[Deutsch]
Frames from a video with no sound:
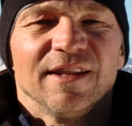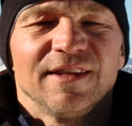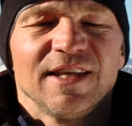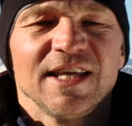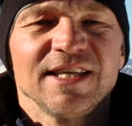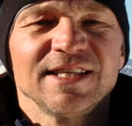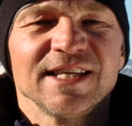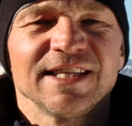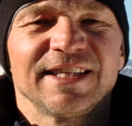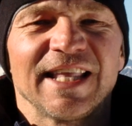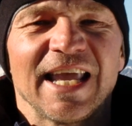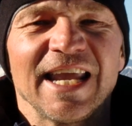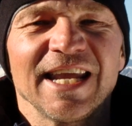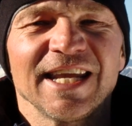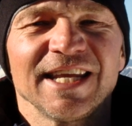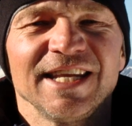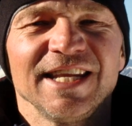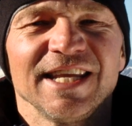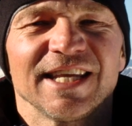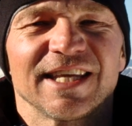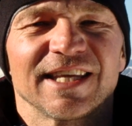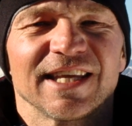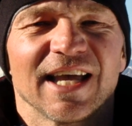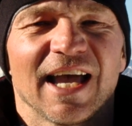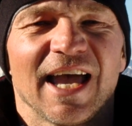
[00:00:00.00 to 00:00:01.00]
Diese
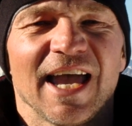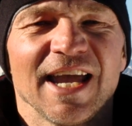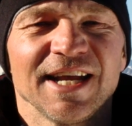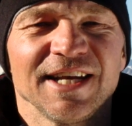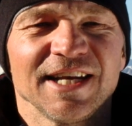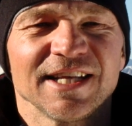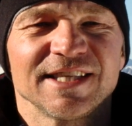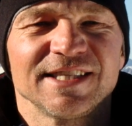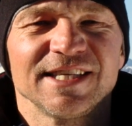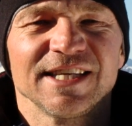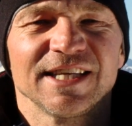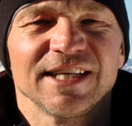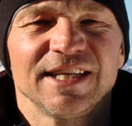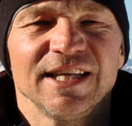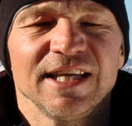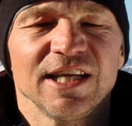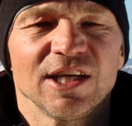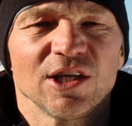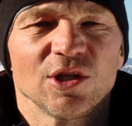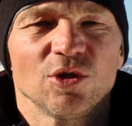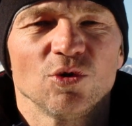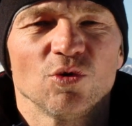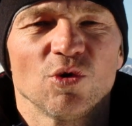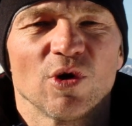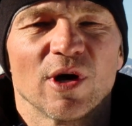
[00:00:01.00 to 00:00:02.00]
Technik eignet sich
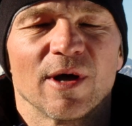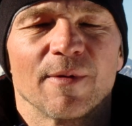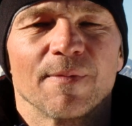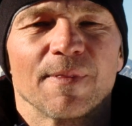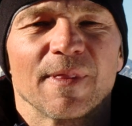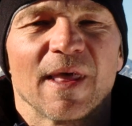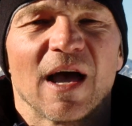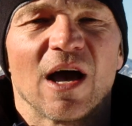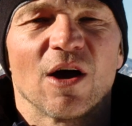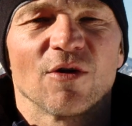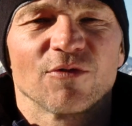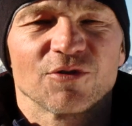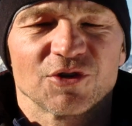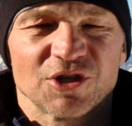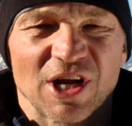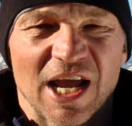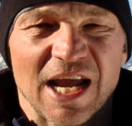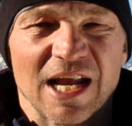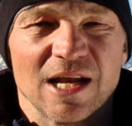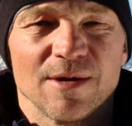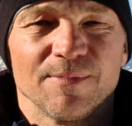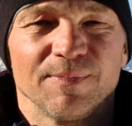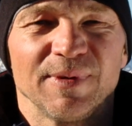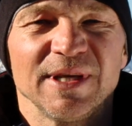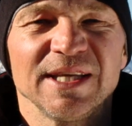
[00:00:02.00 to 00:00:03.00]
nicht nur auf
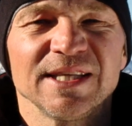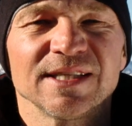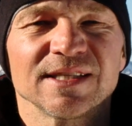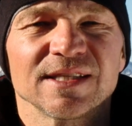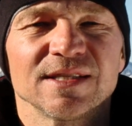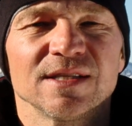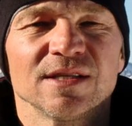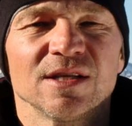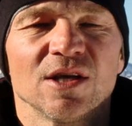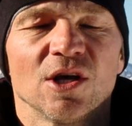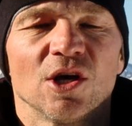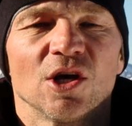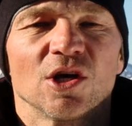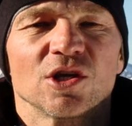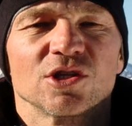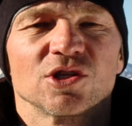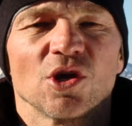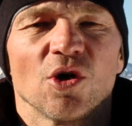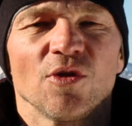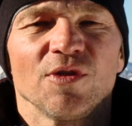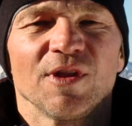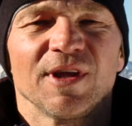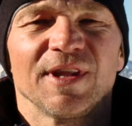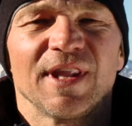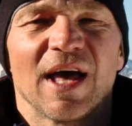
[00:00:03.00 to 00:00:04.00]
steilen Pisten,
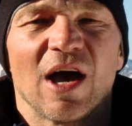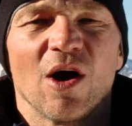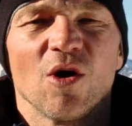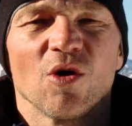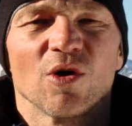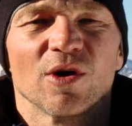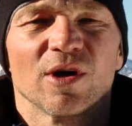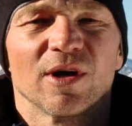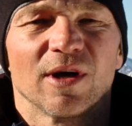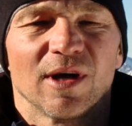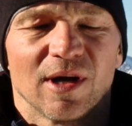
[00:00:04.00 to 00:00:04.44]
sondern auch